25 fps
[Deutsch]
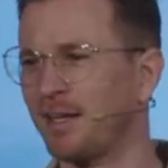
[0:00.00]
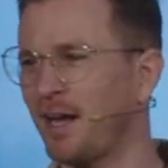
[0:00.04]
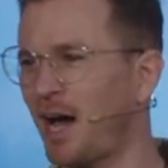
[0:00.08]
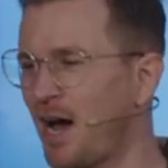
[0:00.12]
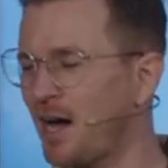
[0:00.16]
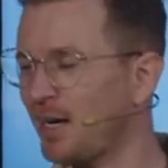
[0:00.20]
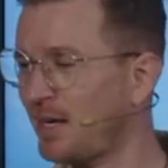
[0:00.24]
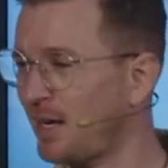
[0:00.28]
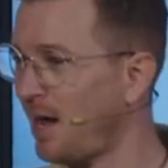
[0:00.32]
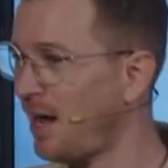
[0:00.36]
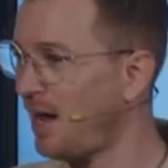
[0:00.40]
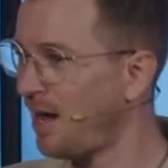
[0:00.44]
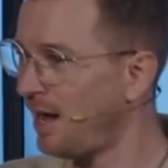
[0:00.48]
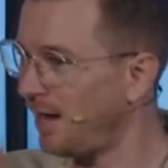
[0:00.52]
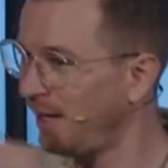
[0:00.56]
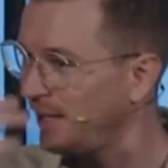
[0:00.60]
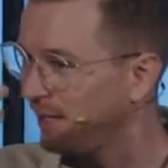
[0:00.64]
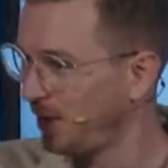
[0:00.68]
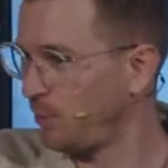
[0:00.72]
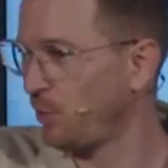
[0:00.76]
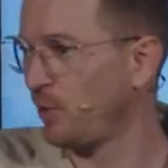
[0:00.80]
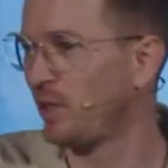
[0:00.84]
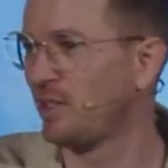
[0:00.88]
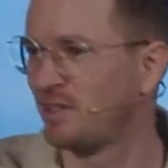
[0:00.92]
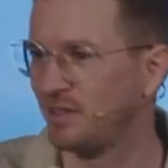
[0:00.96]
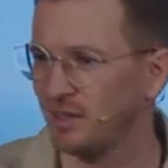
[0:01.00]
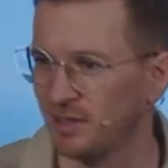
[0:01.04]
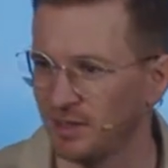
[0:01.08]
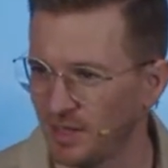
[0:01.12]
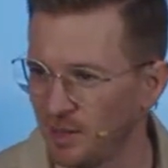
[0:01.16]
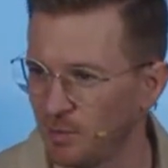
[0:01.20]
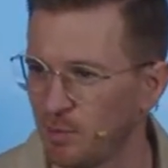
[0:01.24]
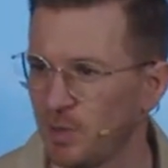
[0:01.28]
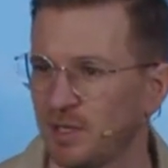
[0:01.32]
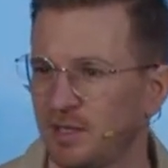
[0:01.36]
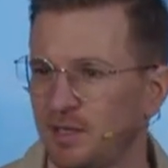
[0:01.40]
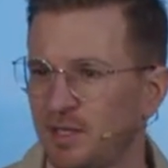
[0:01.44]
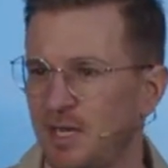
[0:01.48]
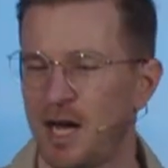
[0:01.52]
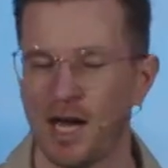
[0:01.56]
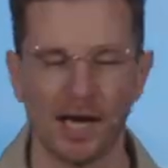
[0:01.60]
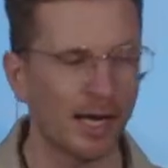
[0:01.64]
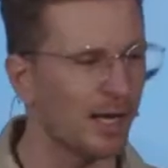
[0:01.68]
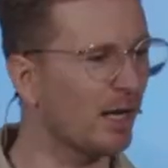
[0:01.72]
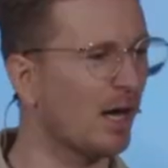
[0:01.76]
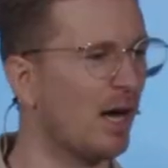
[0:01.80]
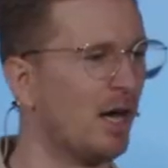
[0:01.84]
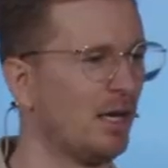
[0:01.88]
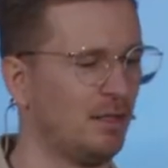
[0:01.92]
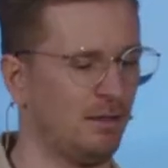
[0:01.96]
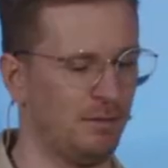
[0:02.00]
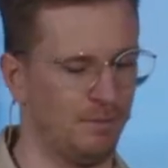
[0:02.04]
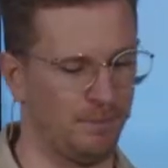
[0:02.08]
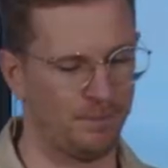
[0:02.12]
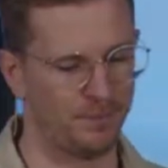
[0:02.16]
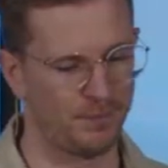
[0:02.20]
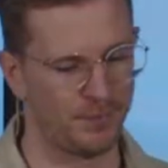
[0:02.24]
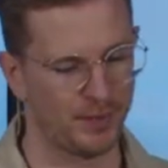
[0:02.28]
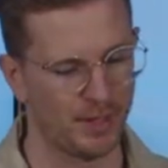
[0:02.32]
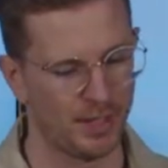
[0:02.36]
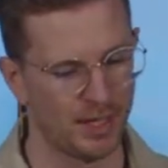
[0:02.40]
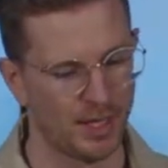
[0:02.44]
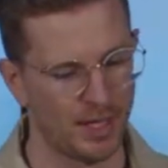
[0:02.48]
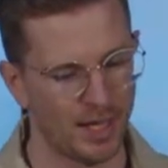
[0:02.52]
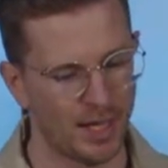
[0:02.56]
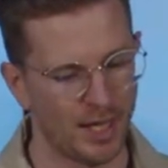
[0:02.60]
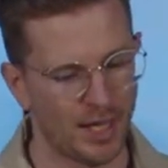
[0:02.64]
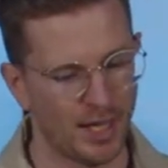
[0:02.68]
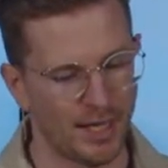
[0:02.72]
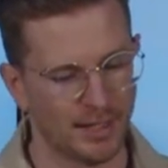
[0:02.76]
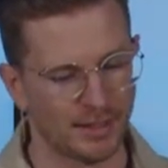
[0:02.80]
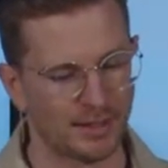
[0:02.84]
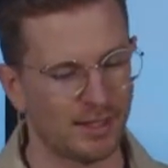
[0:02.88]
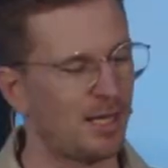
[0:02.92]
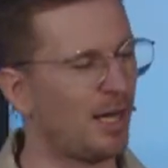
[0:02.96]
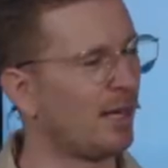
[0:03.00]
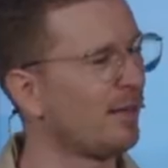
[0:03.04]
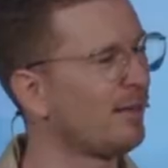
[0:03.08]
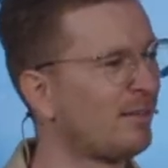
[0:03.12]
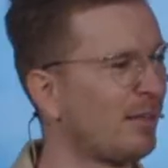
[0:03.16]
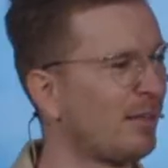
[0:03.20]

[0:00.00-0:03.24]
aka ich möchte jemanden heiraten, dann kannst